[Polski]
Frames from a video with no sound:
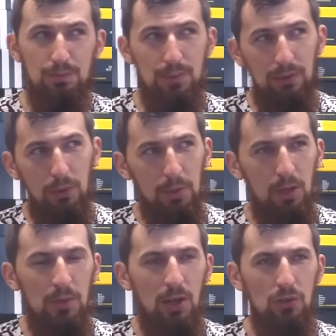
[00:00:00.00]

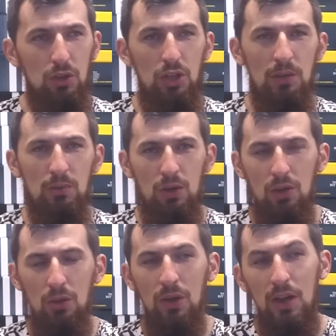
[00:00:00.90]
prawdopodobnie odniesieniem do
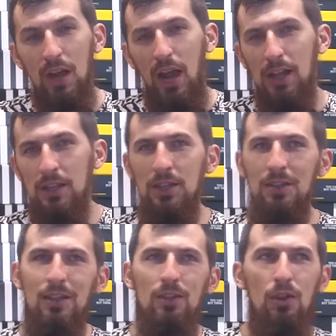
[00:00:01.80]
roku, ale nie
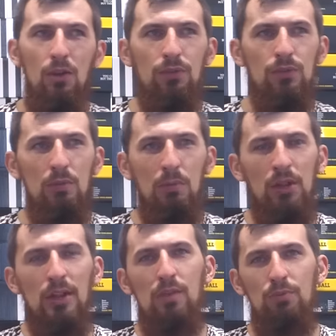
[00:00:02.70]
tyle do roku, w którym
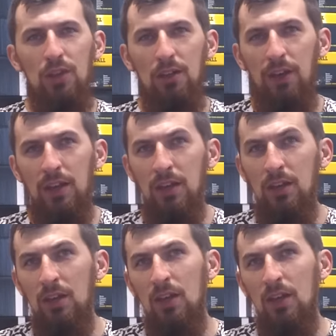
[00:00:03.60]
model jest sprzedawany.